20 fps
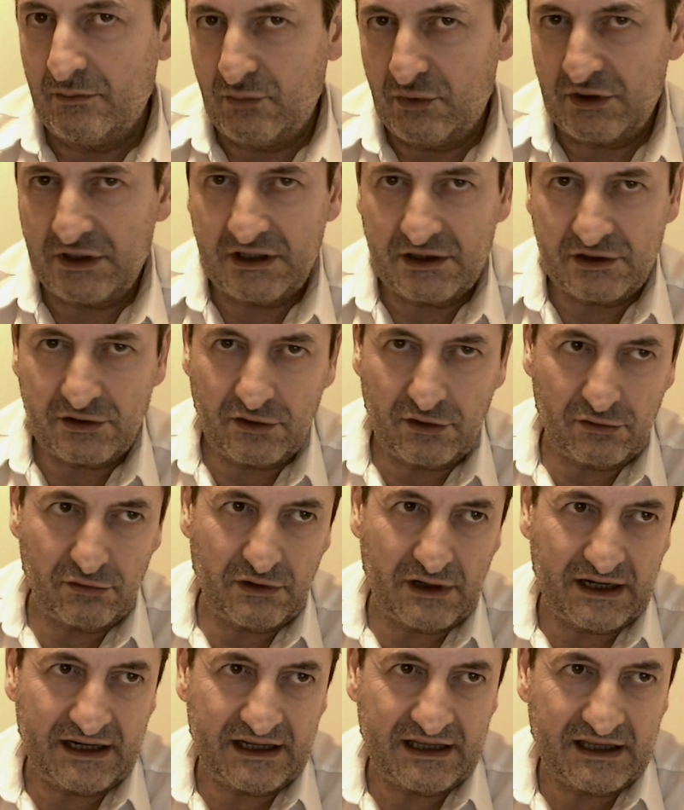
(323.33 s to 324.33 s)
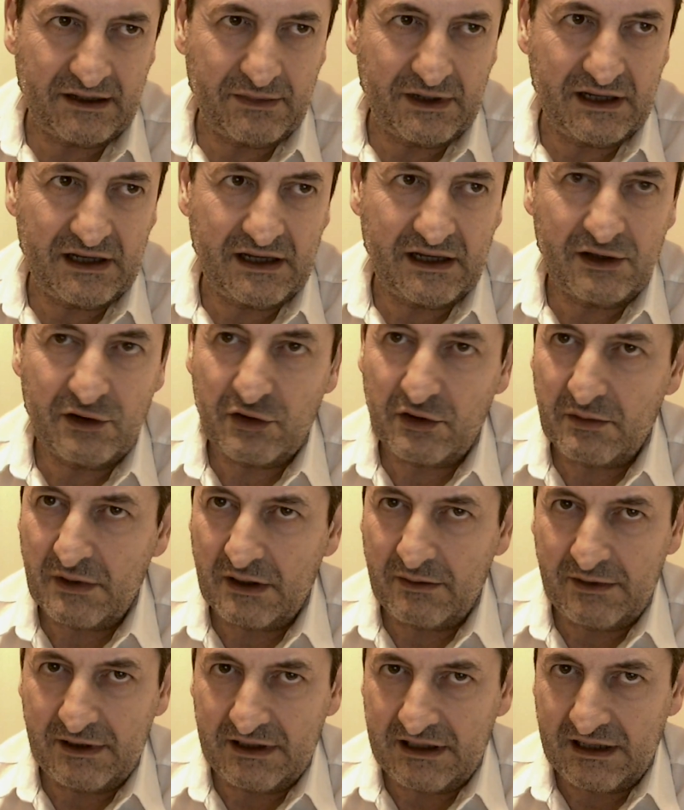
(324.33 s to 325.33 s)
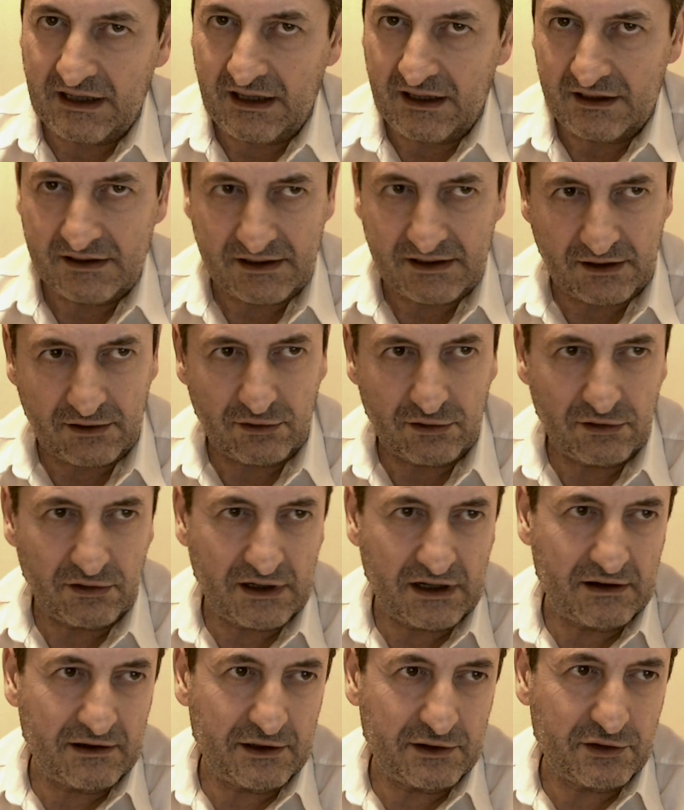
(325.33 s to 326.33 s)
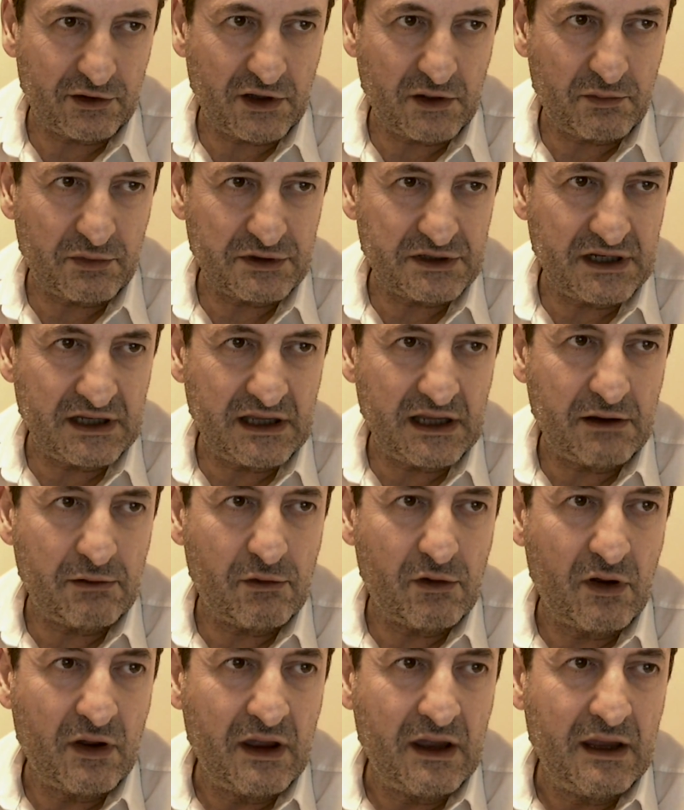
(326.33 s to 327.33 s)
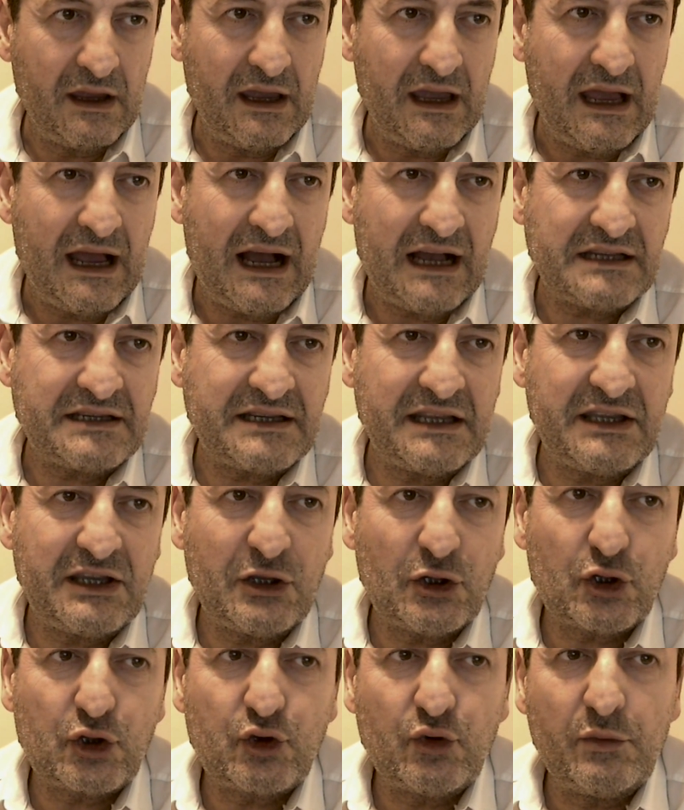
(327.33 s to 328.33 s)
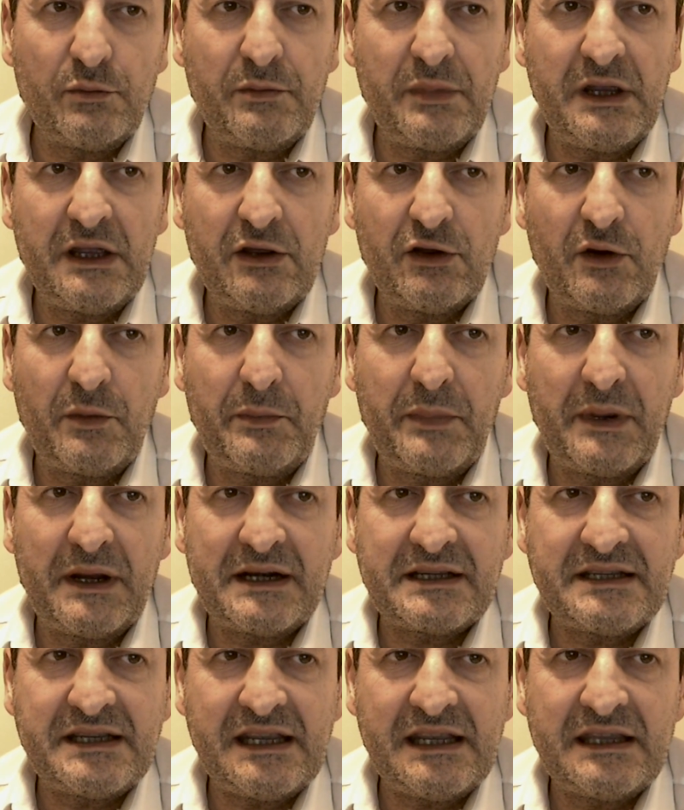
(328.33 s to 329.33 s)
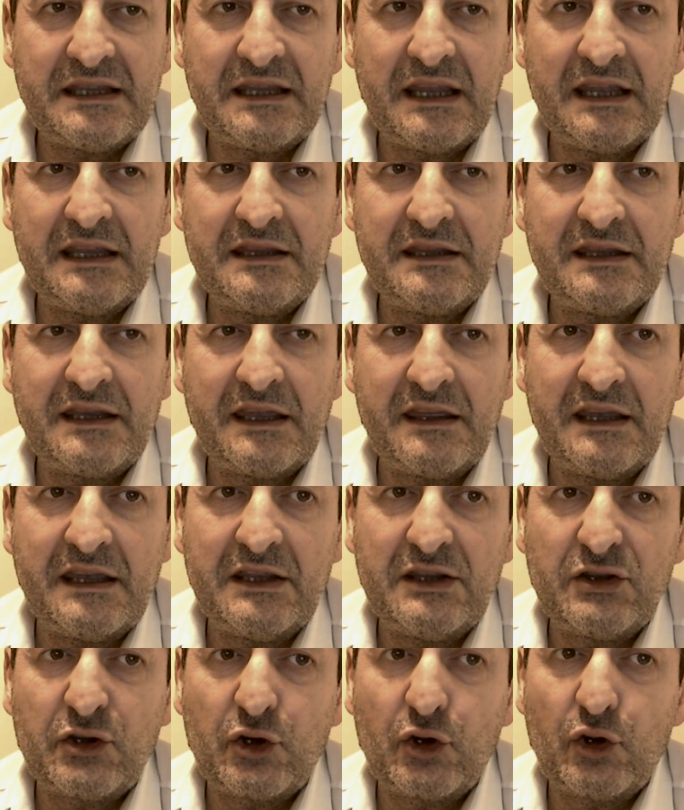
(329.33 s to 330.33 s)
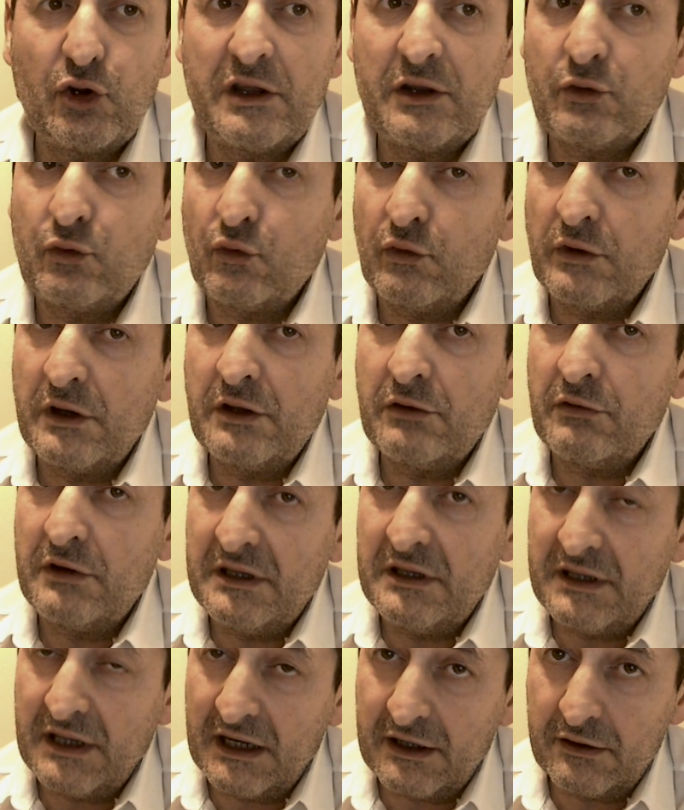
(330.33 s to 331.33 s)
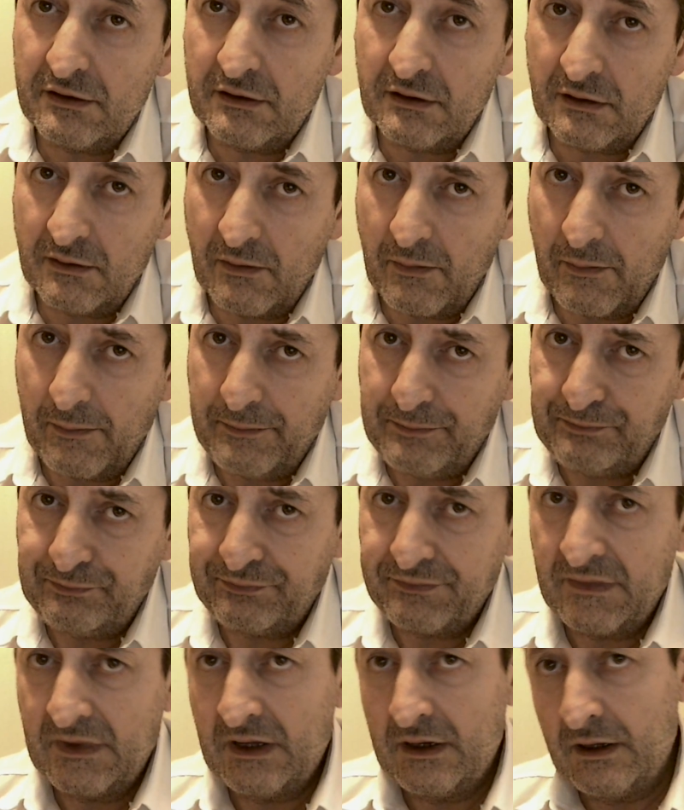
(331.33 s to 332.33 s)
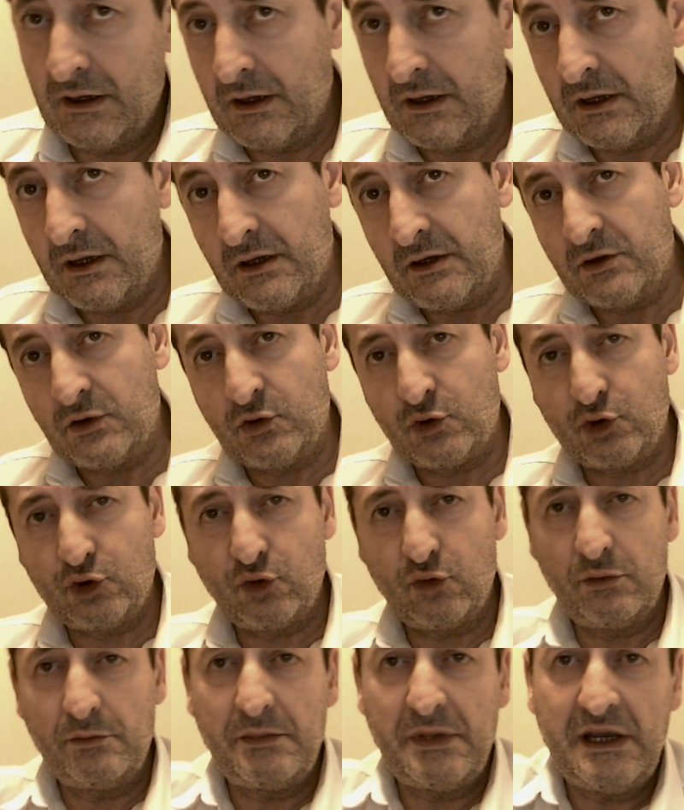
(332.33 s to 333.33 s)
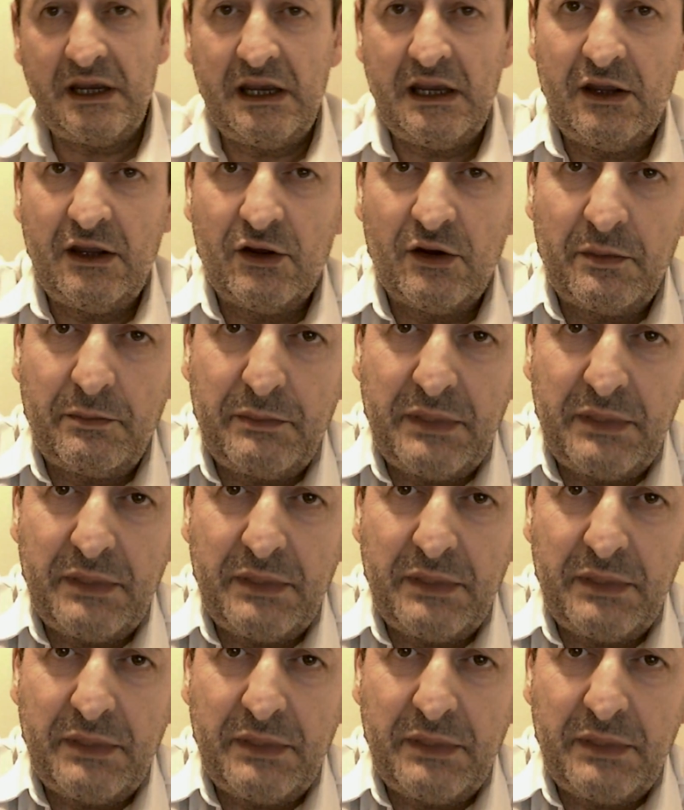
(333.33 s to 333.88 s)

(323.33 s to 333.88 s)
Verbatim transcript: Porque son lugares también que normalmente se colocaban estos dispositivos. ¿Has sentido zumbidos persistentes dentro de tu oído interno? Zumbidos,